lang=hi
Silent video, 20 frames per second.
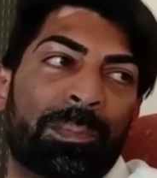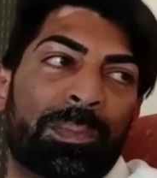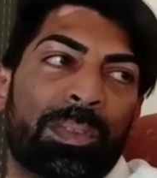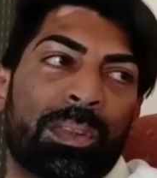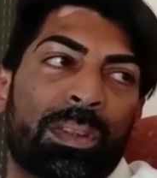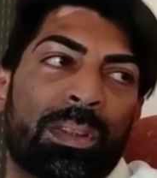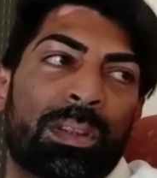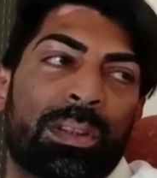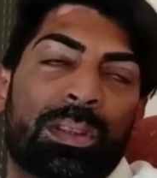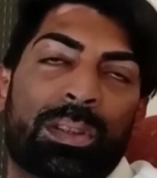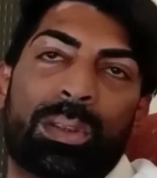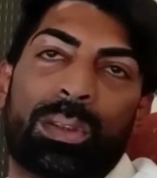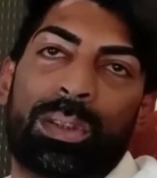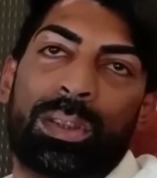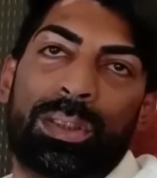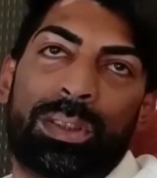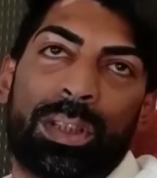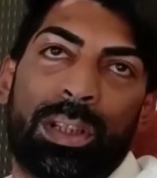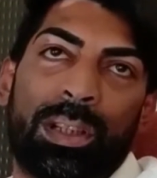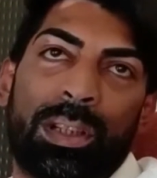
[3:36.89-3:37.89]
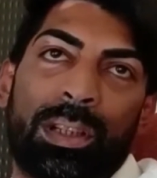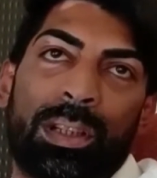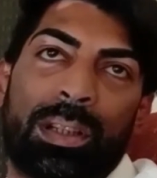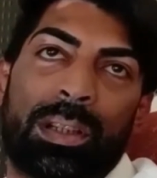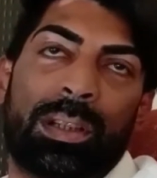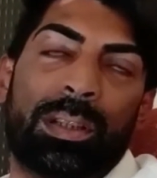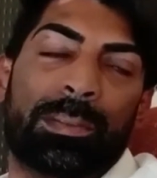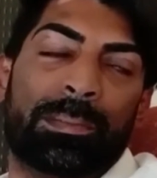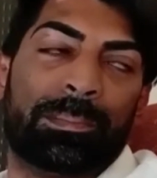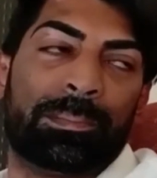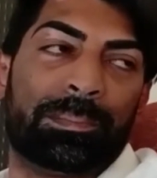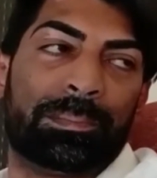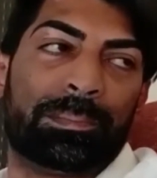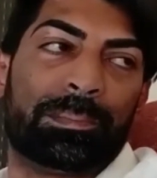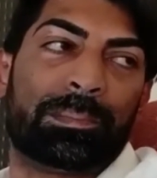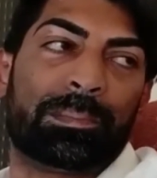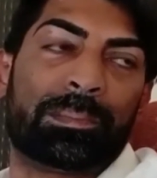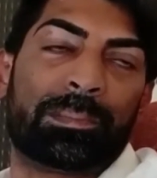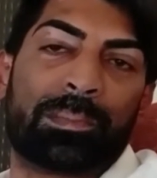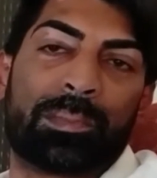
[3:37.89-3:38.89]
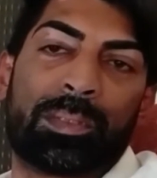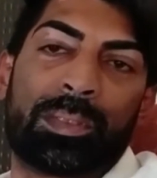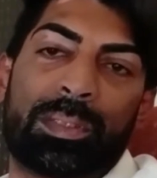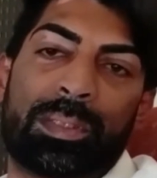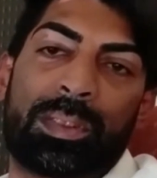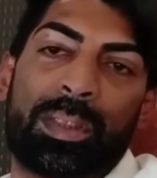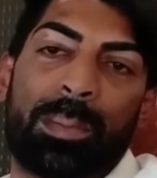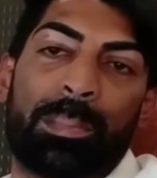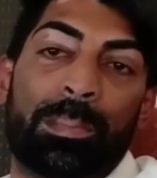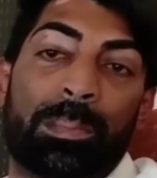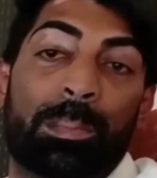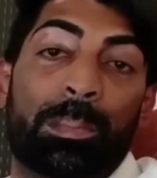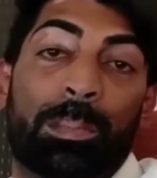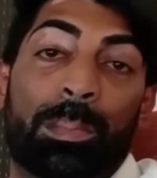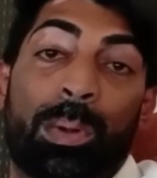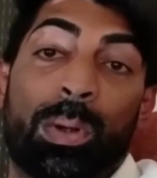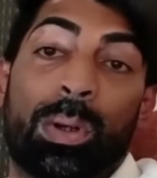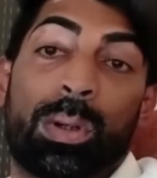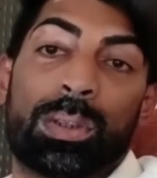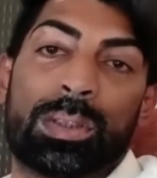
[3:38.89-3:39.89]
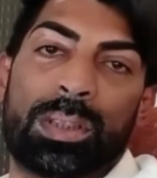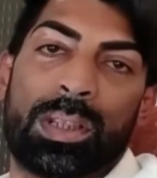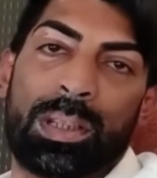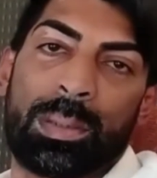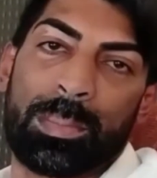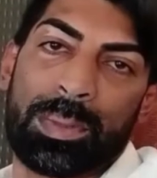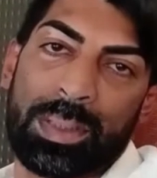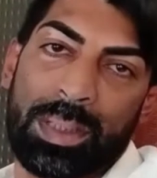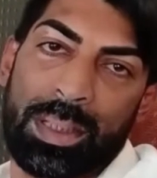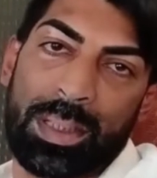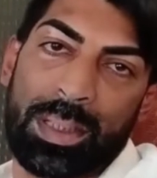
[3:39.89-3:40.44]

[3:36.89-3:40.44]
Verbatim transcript: बिल्कुल तो इंशाल्लाह मज़ा आएगा बहुत ज़्यादा मज़ा